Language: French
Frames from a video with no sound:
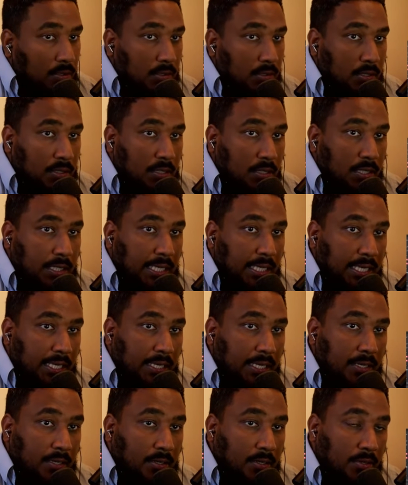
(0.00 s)
Ok,
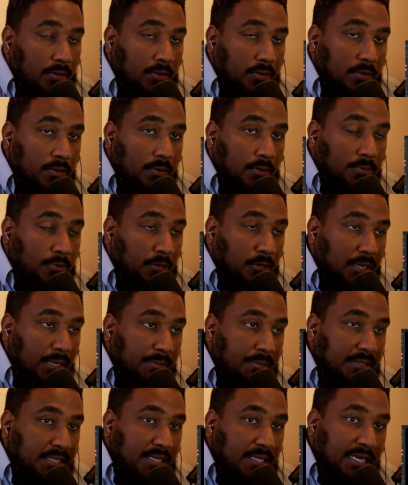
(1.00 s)
et euh, le,
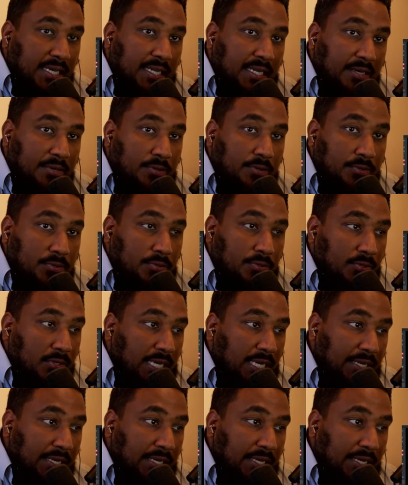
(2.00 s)
problème c'est qu'un inconnu, de,